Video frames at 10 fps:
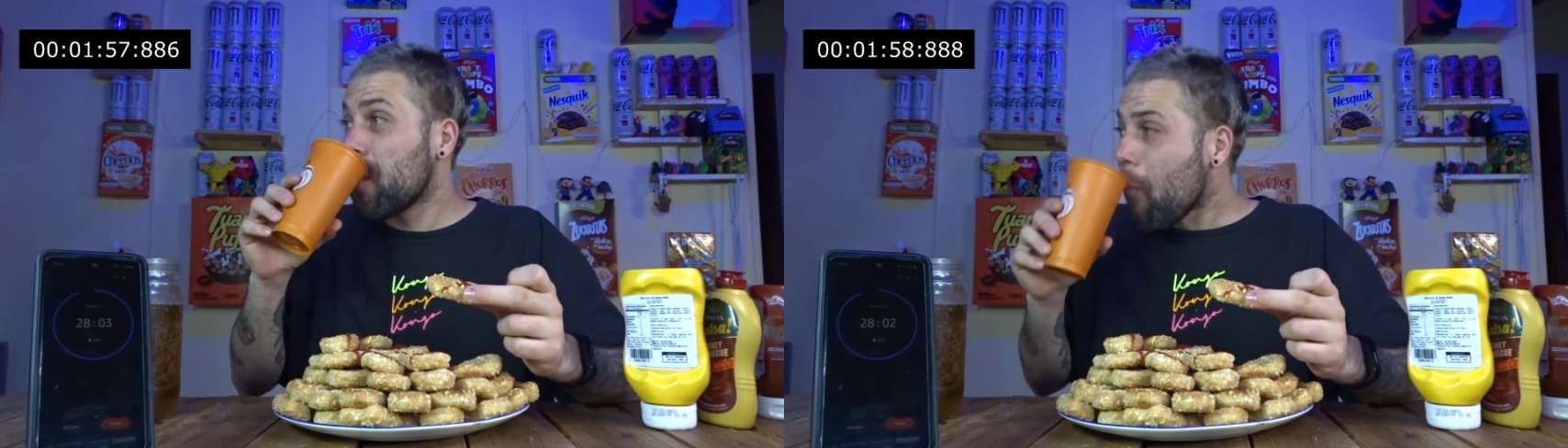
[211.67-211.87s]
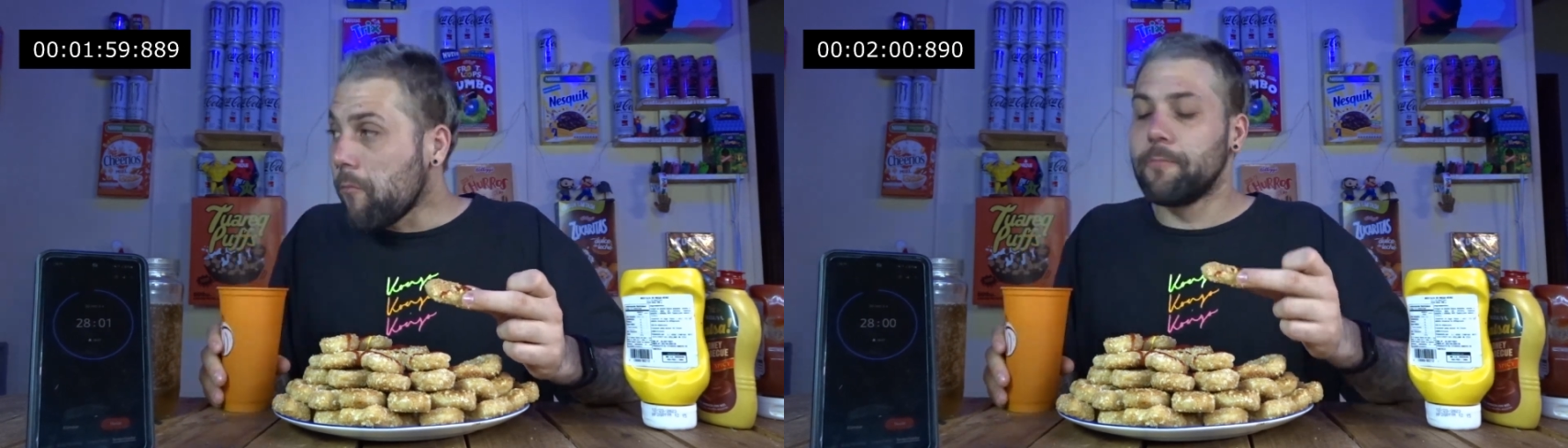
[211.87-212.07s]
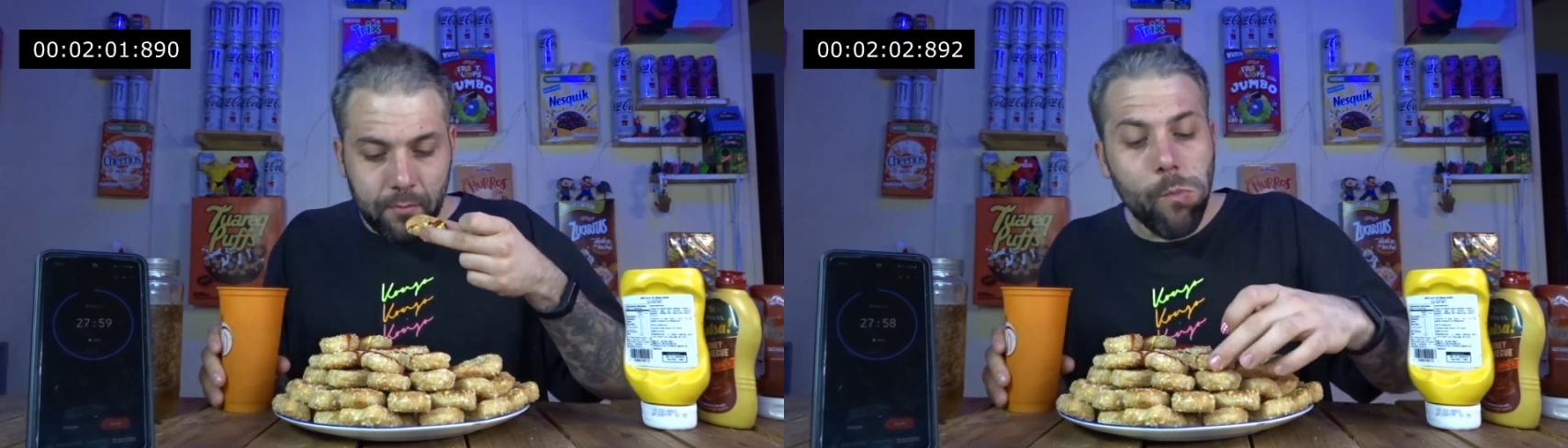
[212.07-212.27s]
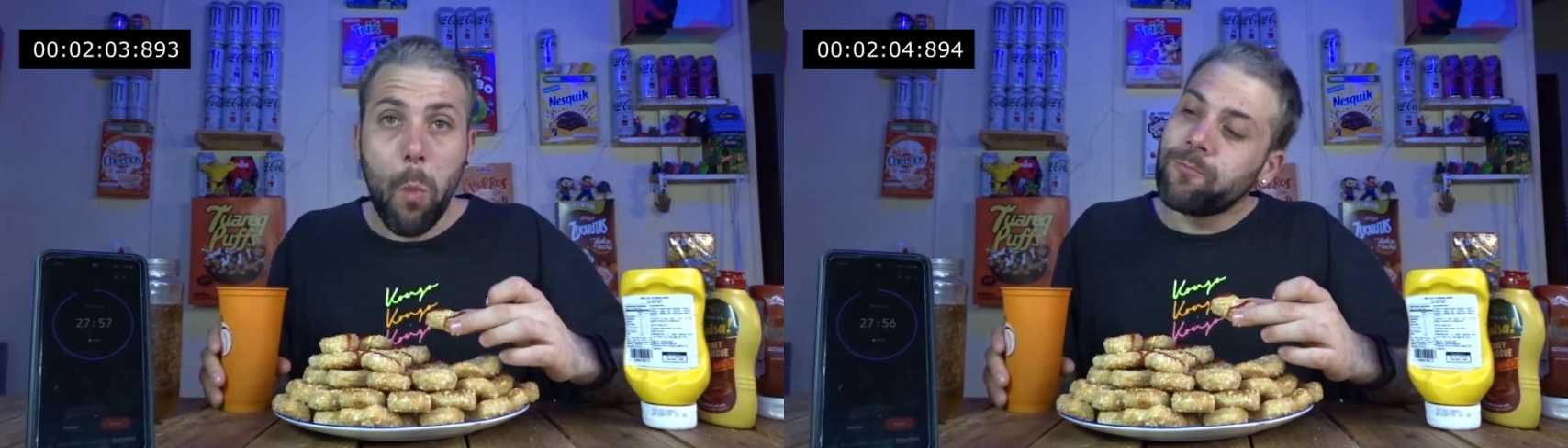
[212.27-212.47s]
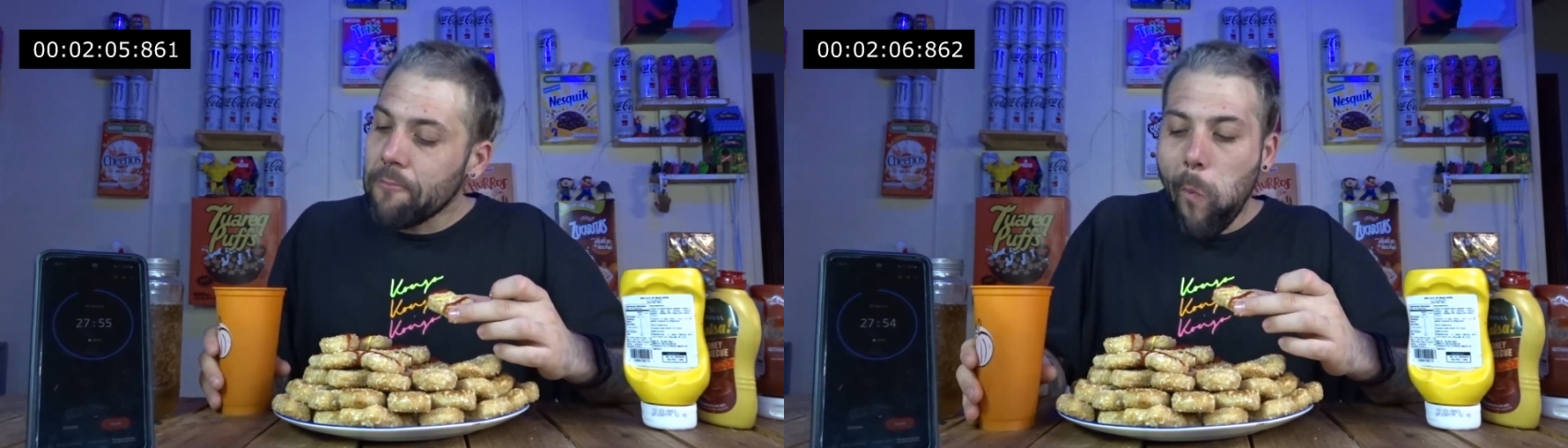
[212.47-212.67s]
nuggets de
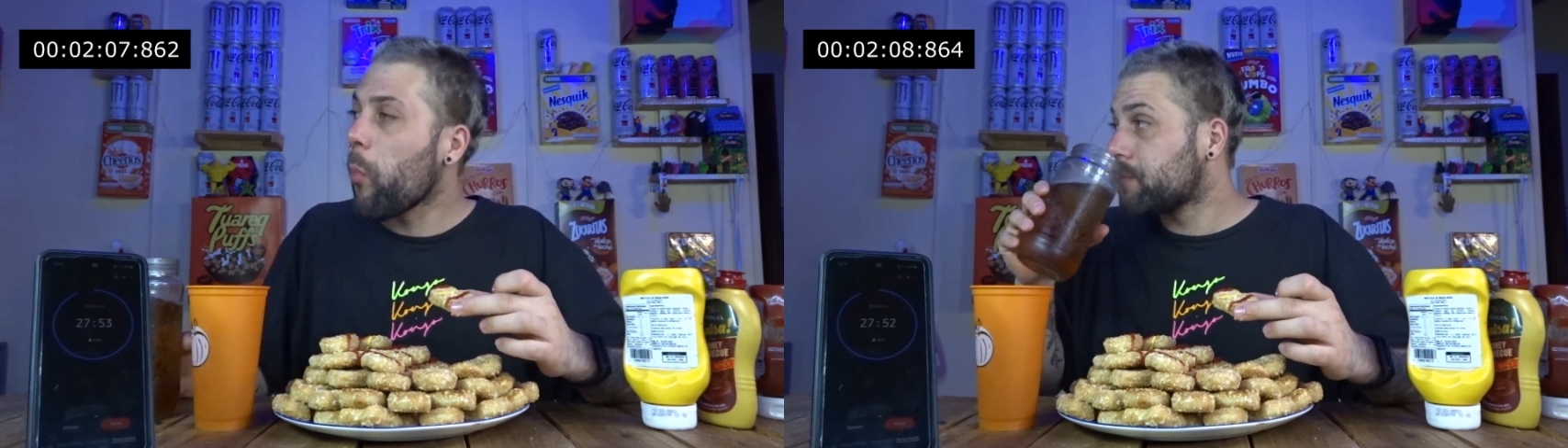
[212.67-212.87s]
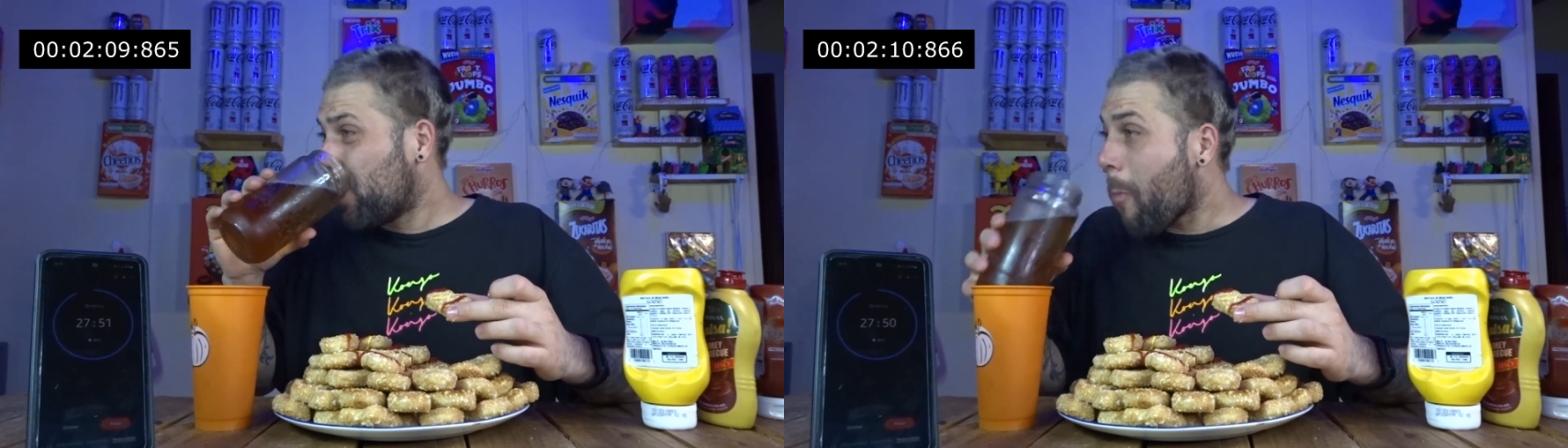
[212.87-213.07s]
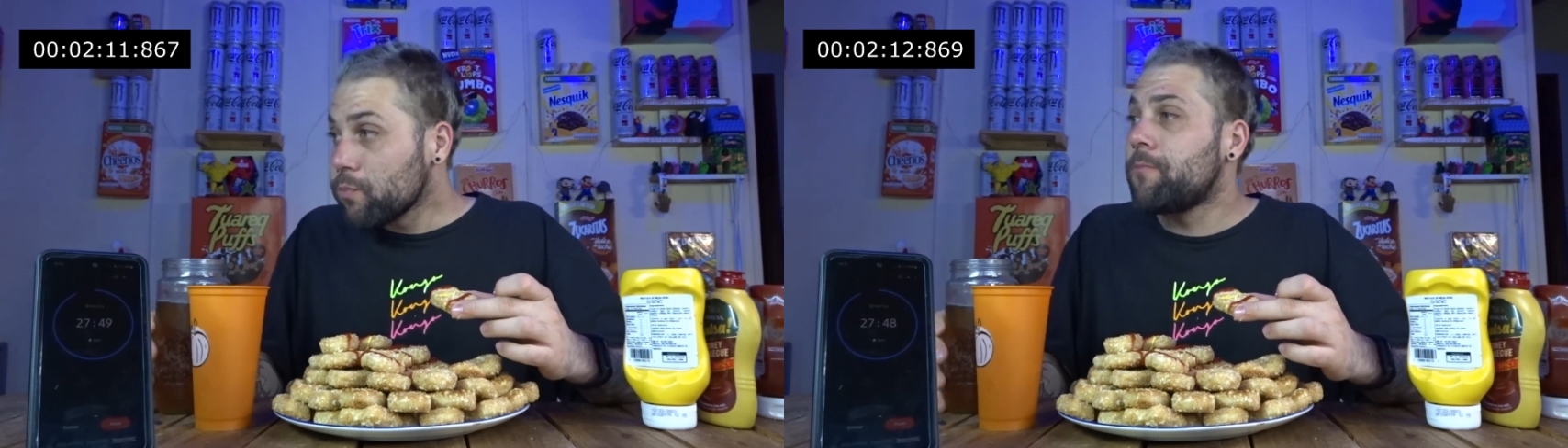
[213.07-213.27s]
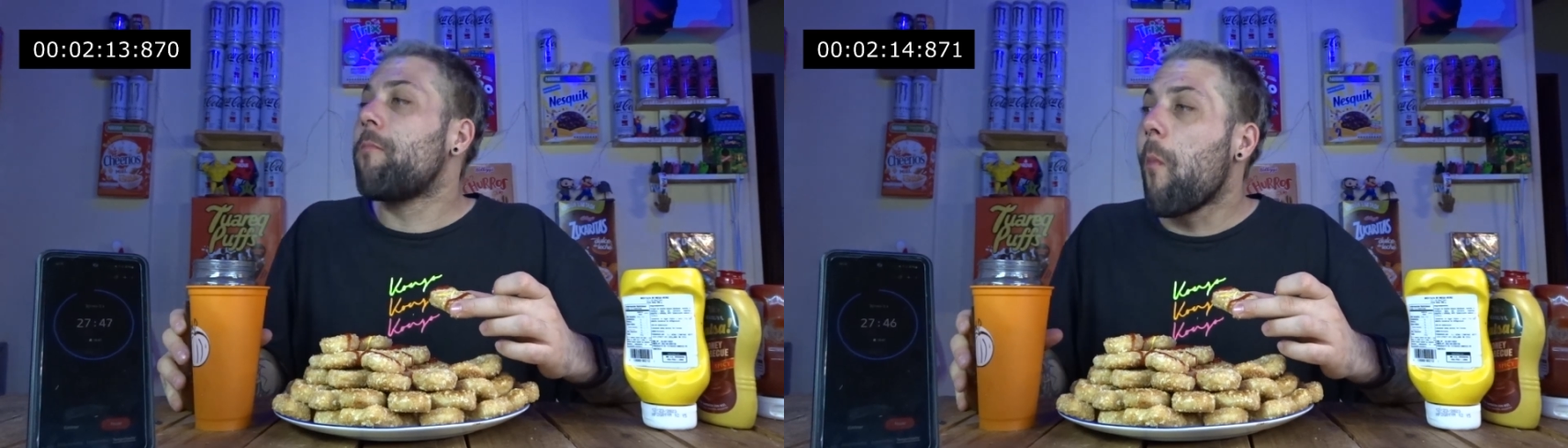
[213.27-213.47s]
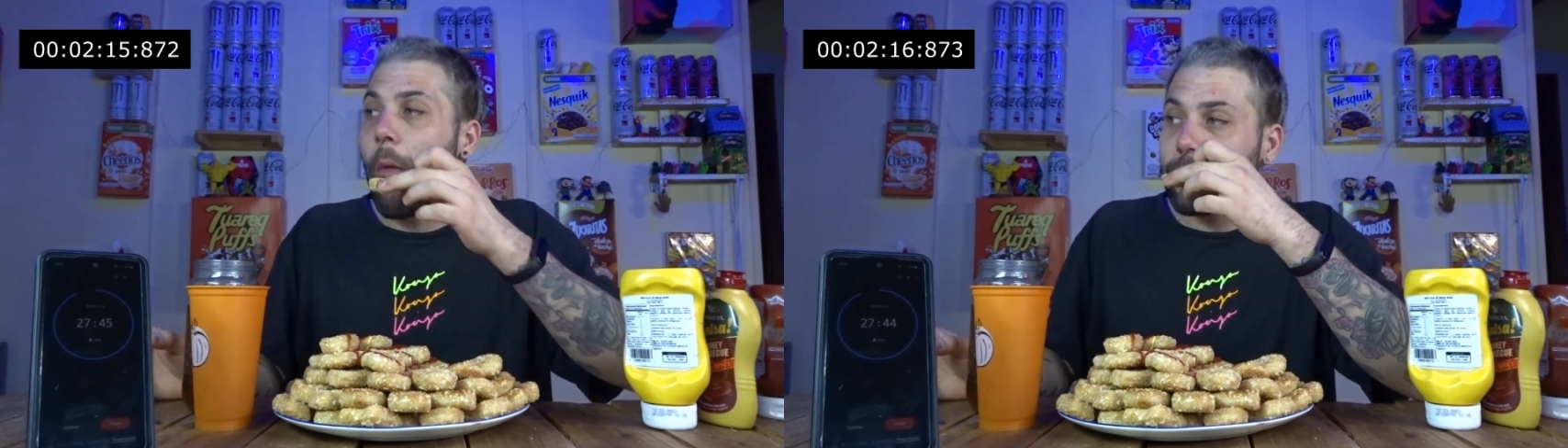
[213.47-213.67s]
pollo no estaban
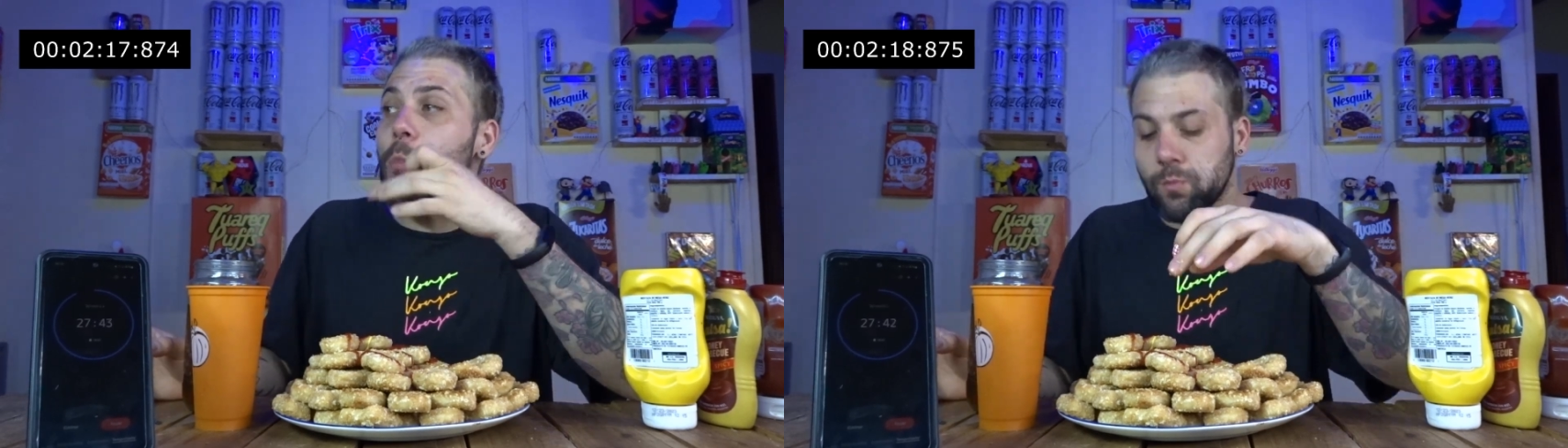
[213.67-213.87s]
para nada